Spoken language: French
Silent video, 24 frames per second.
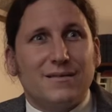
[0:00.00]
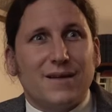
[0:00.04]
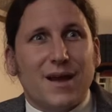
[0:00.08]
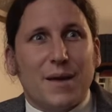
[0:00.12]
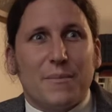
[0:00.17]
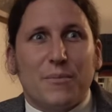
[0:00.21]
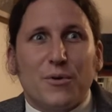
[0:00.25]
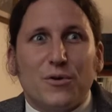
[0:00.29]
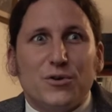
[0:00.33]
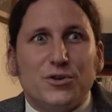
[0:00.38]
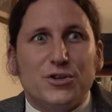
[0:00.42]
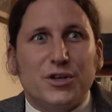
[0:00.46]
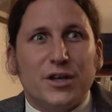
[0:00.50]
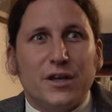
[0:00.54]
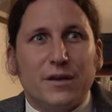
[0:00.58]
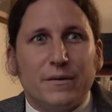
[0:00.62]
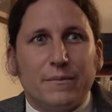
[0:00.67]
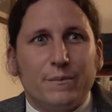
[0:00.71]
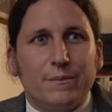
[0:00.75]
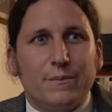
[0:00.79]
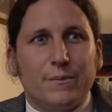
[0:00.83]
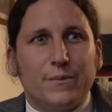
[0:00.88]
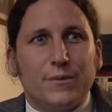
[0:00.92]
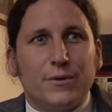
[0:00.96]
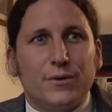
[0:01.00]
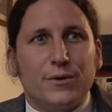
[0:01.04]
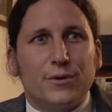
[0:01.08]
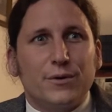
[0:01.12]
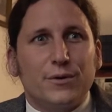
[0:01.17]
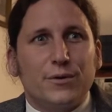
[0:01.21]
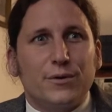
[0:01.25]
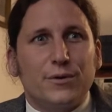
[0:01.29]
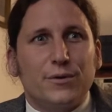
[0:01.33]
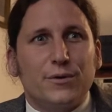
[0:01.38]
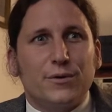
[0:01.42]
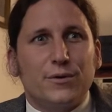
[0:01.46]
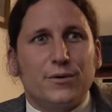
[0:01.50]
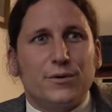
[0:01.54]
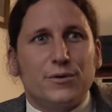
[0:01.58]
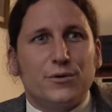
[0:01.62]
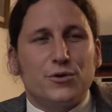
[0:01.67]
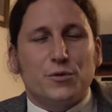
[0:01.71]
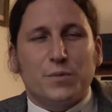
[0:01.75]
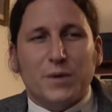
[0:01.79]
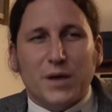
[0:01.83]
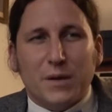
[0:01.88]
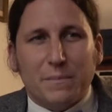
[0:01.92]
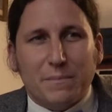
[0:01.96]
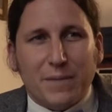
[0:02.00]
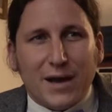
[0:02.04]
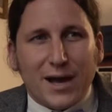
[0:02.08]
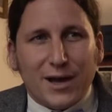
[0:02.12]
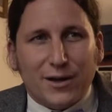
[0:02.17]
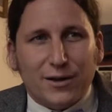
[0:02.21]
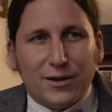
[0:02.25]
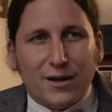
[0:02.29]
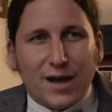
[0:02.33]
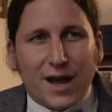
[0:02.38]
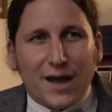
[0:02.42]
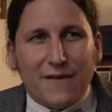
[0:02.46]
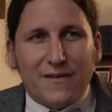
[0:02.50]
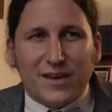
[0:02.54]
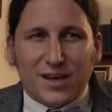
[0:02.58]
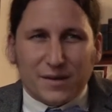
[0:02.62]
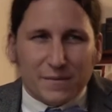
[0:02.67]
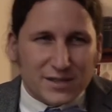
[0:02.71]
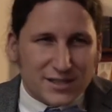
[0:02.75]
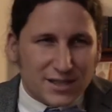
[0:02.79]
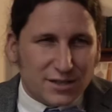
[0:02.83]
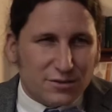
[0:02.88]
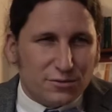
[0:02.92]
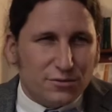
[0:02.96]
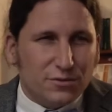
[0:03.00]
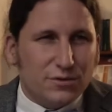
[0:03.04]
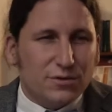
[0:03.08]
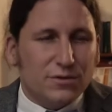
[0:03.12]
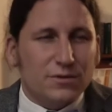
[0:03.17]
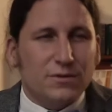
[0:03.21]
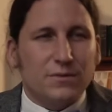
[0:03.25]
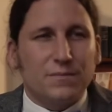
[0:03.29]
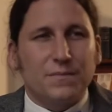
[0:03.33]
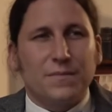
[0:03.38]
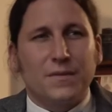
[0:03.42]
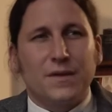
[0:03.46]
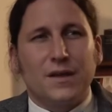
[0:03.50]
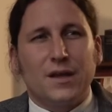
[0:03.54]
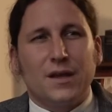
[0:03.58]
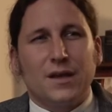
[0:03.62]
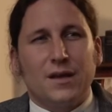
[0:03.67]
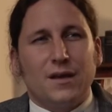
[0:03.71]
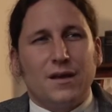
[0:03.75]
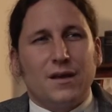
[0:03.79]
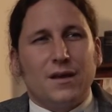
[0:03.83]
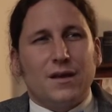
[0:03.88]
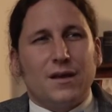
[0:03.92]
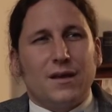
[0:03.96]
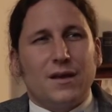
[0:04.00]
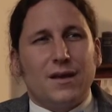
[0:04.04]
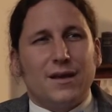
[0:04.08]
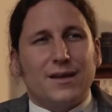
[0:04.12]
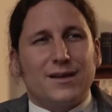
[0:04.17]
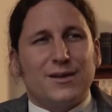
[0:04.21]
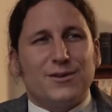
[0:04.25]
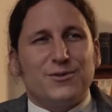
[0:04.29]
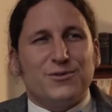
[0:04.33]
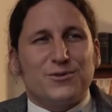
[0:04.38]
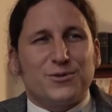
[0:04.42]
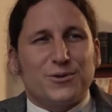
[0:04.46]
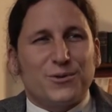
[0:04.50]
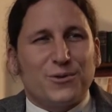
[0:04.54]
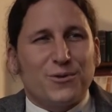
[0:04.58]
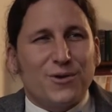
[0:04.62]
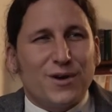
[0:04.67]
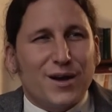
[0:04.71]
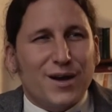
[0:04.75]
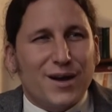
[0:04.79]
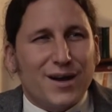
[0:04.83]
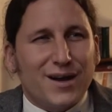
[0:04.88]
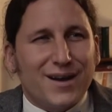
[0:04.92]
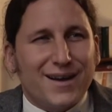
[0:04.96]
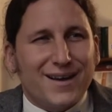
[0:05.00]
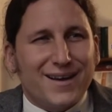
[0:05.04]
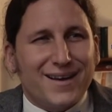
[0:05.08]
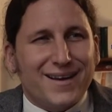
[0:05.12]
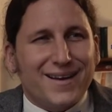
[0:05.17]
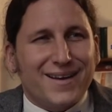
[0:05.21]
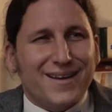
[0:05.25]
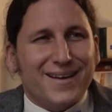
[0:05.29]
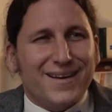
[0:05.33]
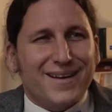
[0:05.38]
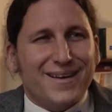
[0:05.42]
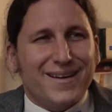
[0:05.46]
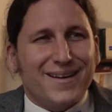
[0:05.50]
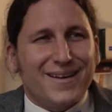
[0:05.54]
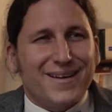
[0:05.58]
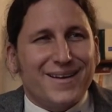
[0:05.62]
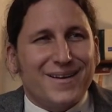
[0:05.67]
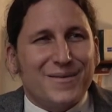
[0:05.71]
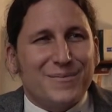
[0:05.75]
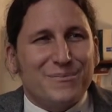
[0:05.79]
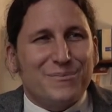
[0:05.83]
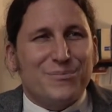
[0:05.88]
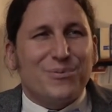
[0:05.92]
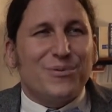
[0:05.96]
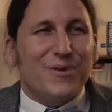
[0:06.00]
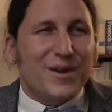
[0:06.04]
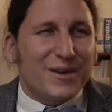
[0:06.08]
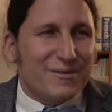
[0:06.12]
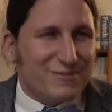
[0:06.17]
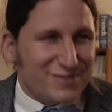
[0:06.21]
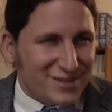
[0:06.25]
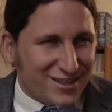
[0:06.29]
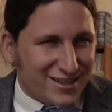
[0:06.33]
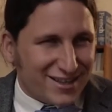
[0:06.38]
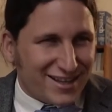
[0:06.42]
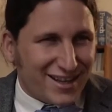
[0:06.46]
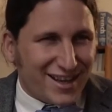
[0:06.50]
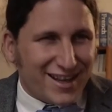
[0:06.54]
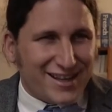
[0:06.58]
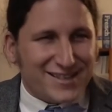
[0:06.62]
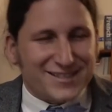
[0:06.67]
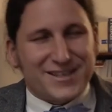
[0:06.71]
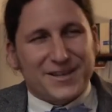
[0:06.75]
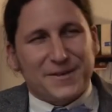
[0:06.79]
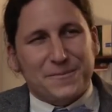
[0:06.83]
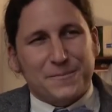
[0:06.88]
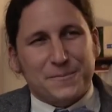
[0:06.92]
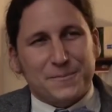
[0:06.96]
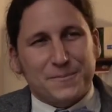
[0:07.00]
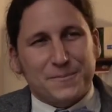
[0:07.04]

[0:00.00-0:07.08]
un projet que je prépare avec mes étudiants et qui, je crois, pourrait vous intéresser.